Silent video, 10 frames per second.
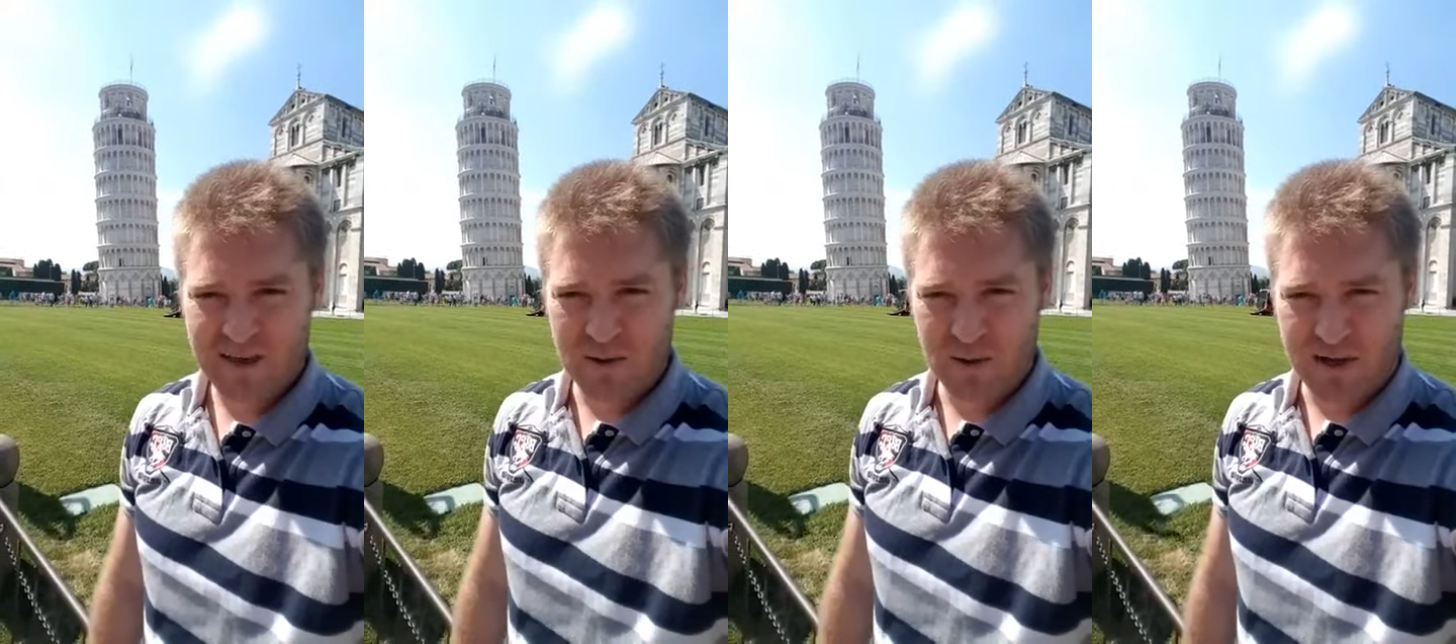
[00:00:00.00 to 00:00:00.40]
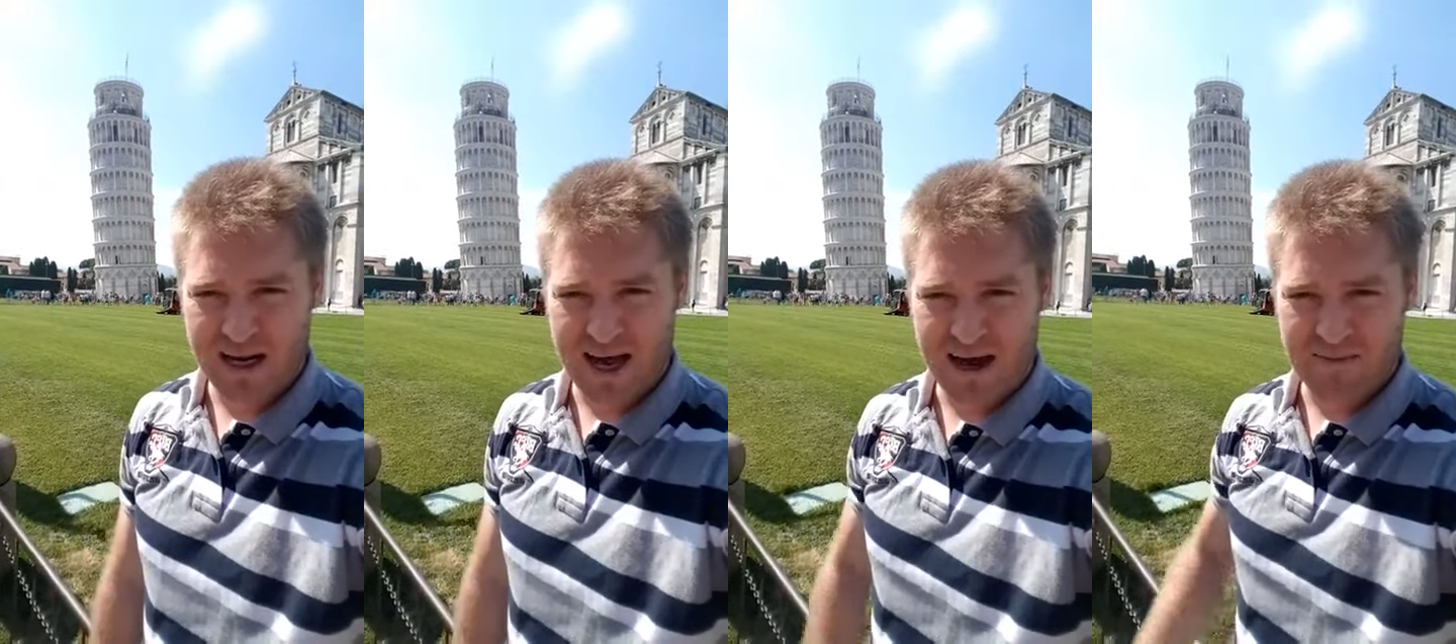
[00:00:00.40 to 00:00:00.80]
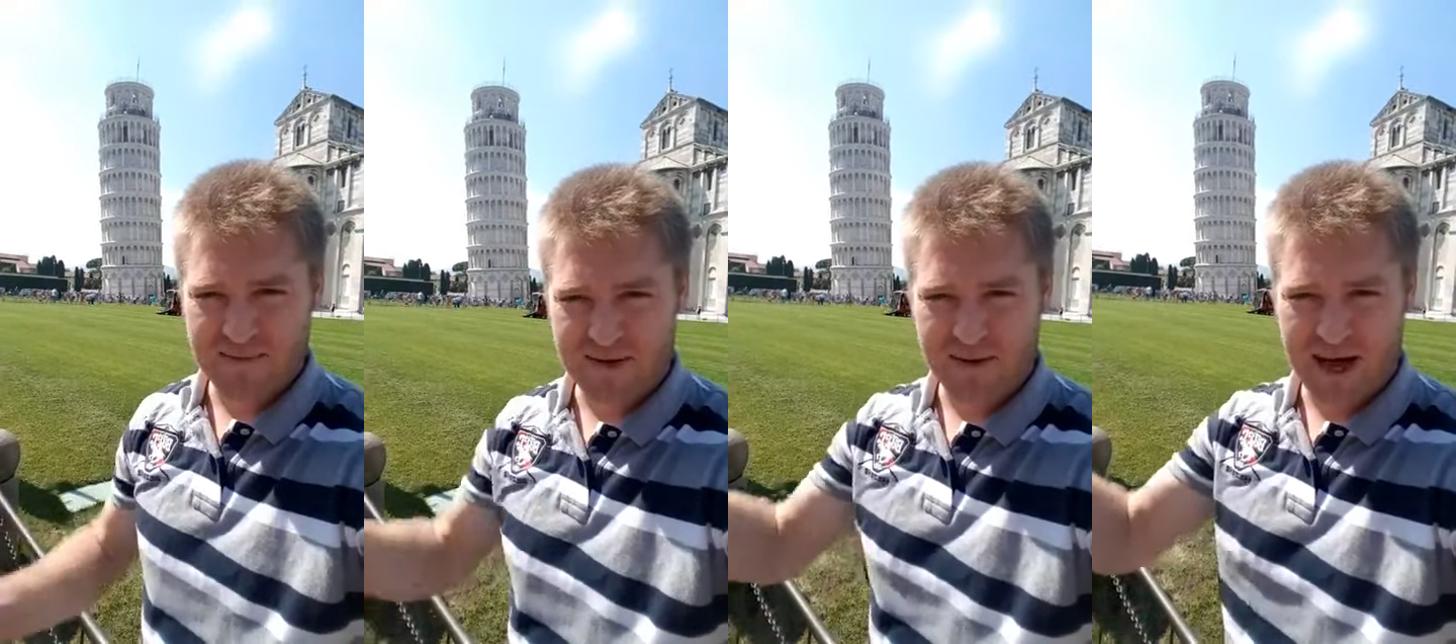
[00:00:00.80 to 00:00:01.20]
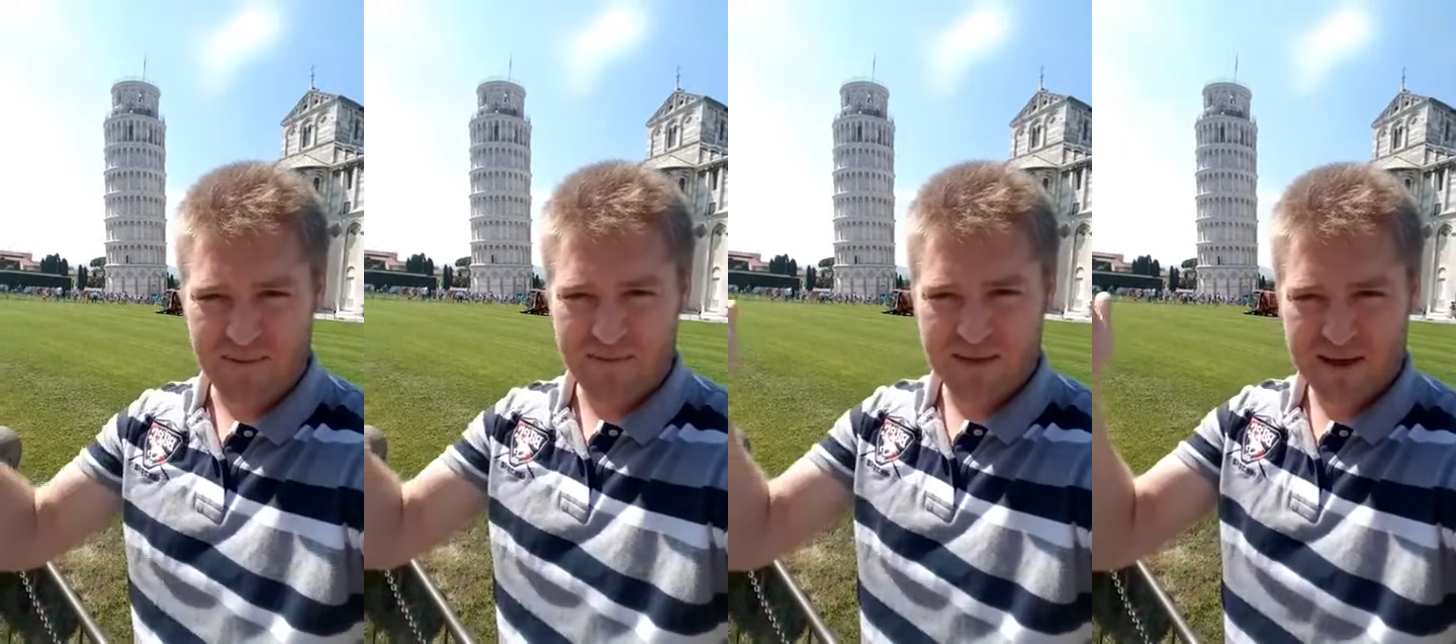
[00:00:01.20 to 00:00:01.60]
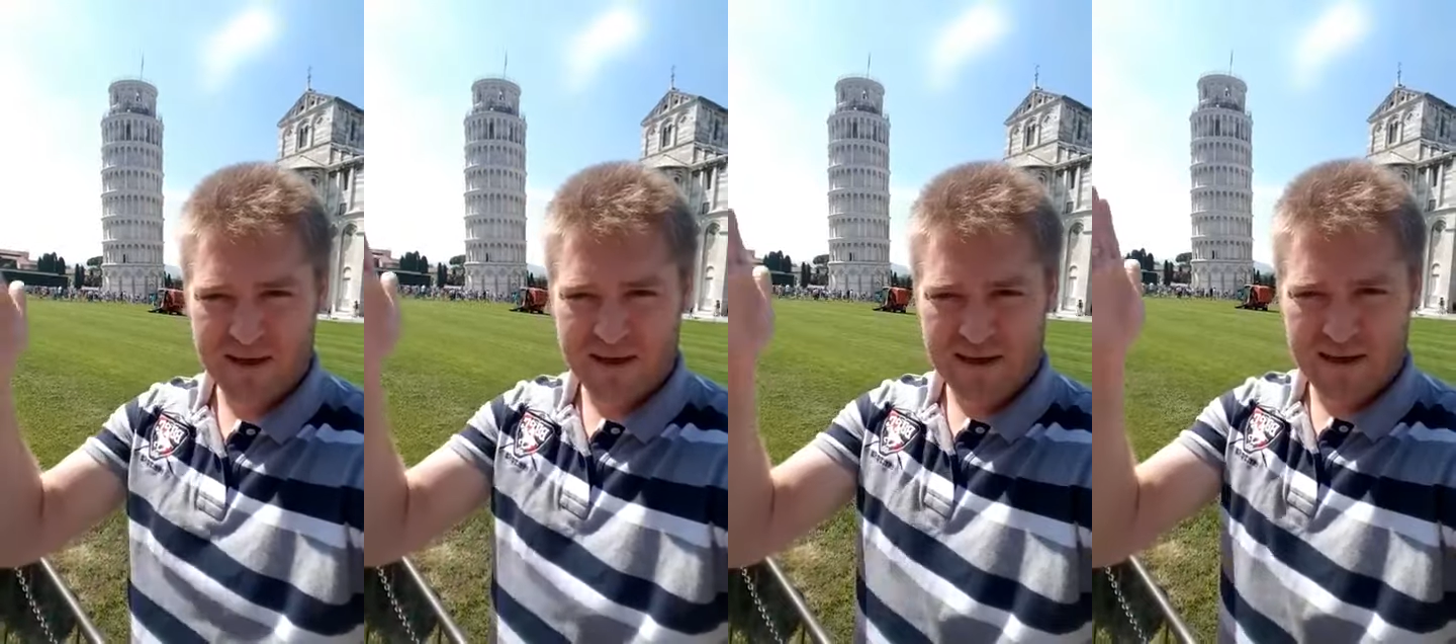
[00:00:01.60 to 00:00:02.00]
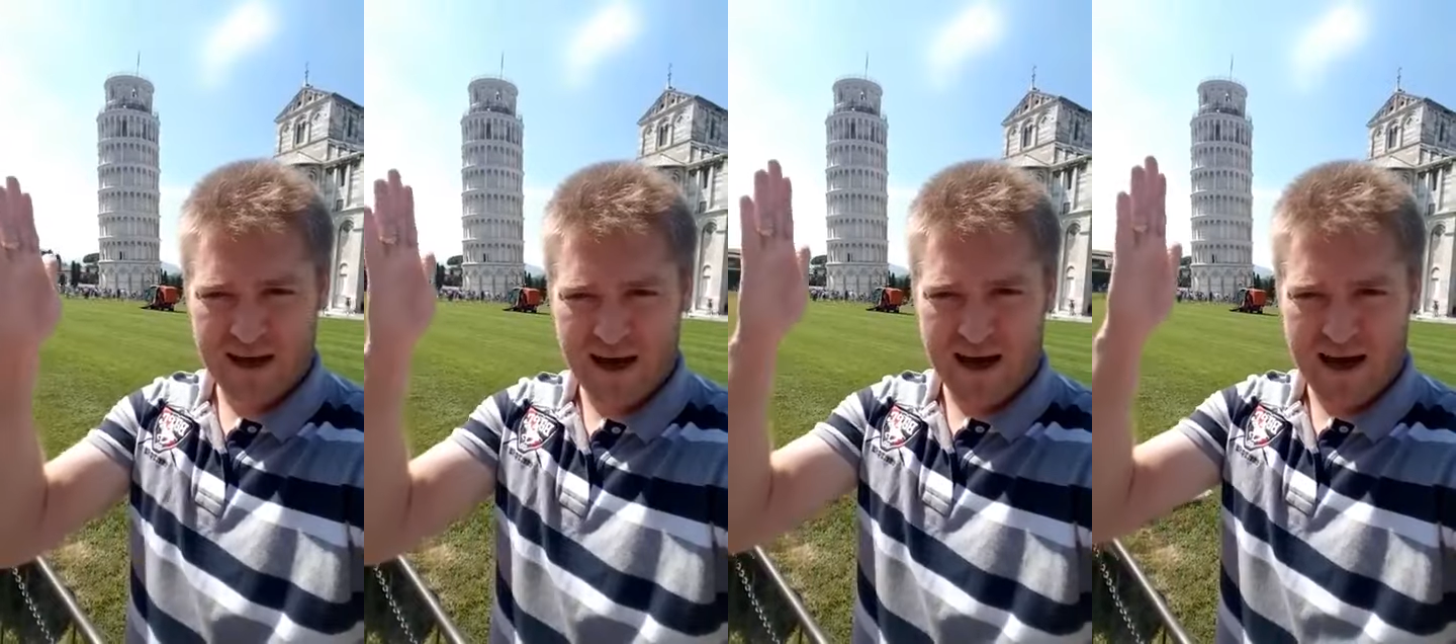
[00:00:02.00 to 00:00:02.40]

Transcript: อยู่ตรงนี้นะครับเห็นไหมครับถ้า